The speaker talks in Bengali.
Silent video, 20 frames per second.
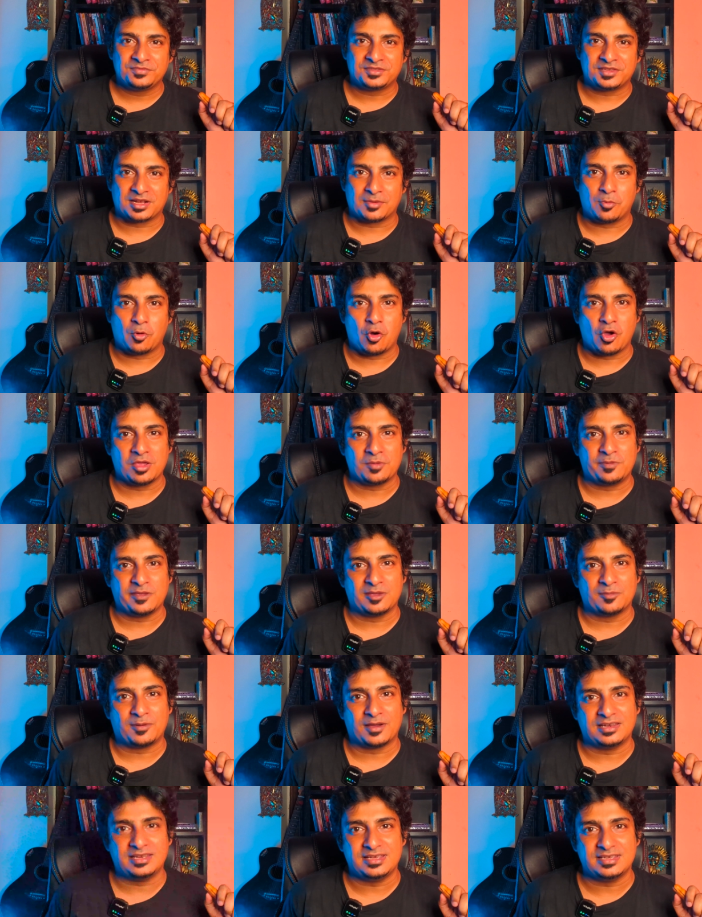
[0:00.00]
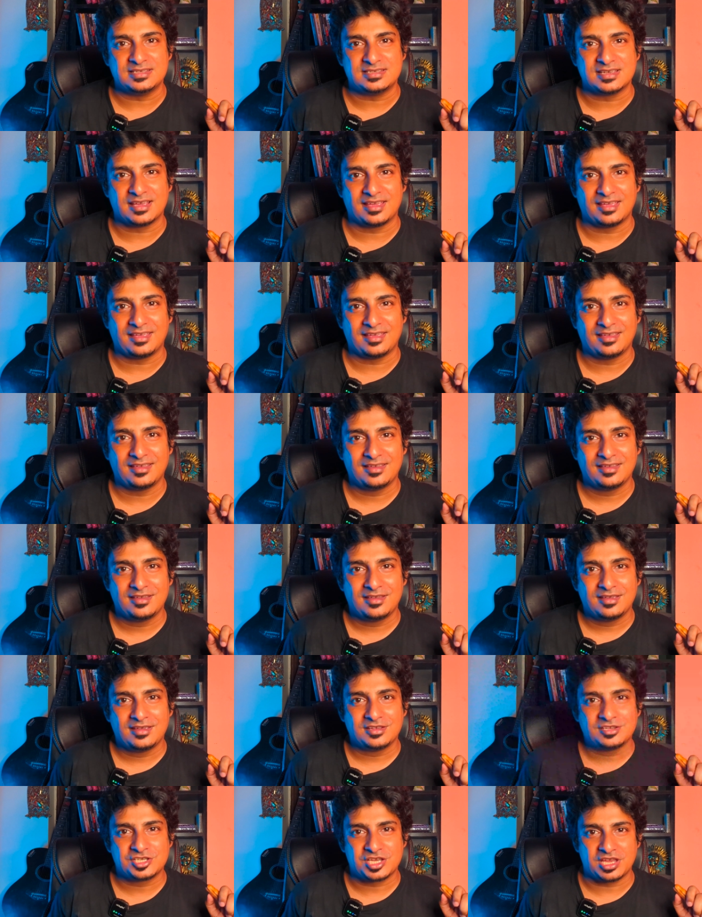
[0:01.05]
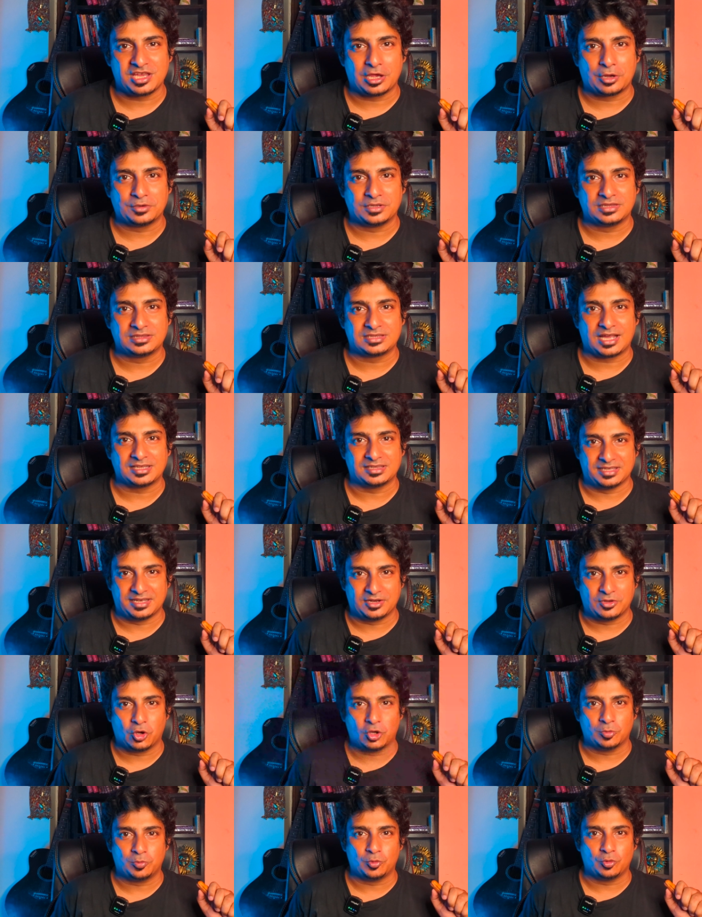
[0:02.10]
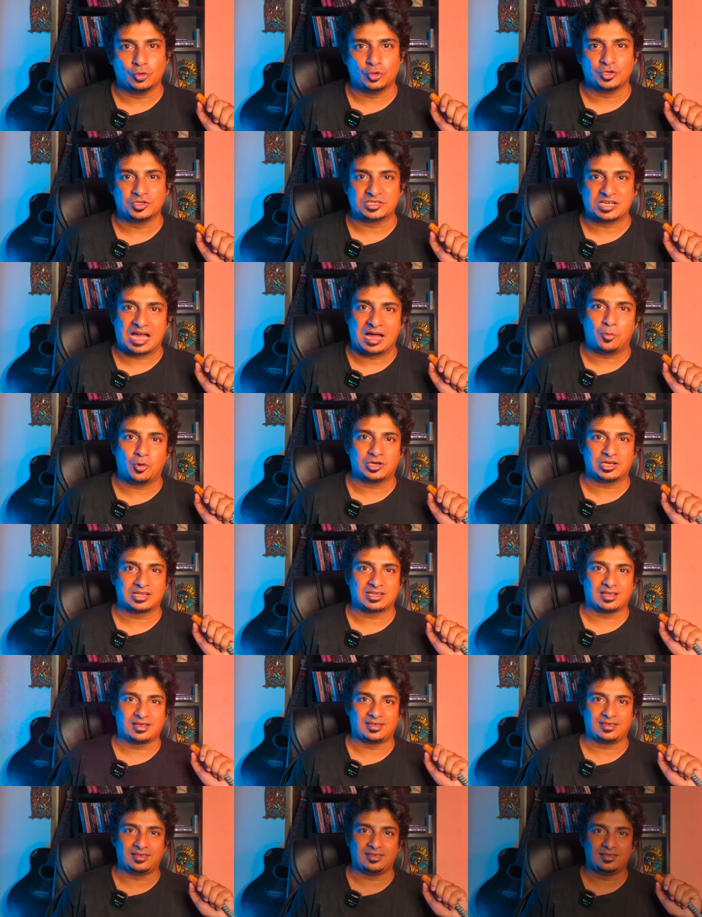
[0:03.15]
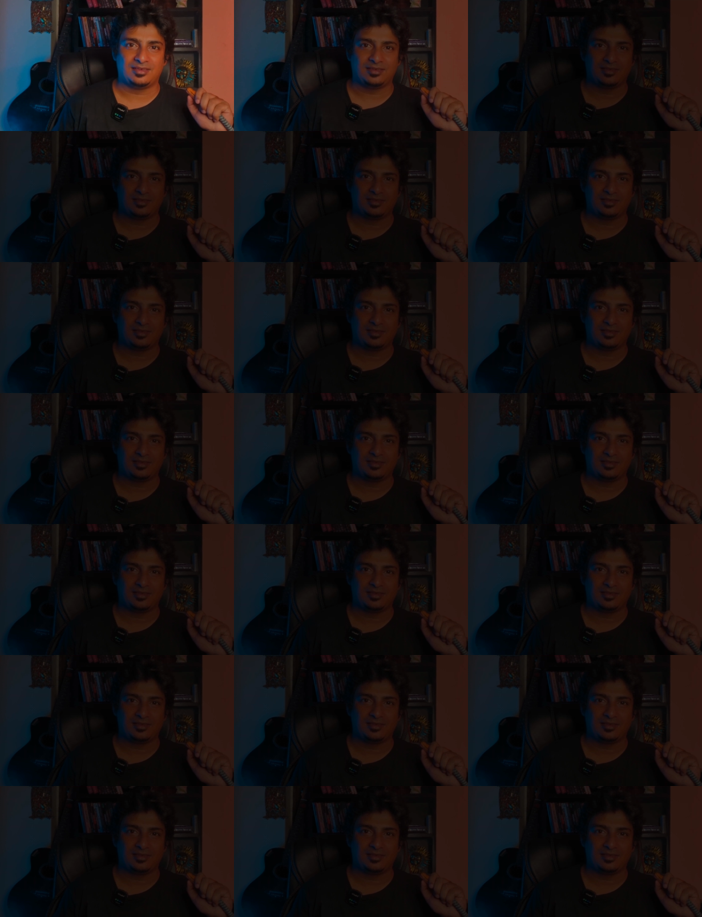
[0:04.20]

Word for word: তারা ভয় পেয়ে পালিয়ে যায় সেই কারণে তাদের গল্পগুলো না বলা থাকে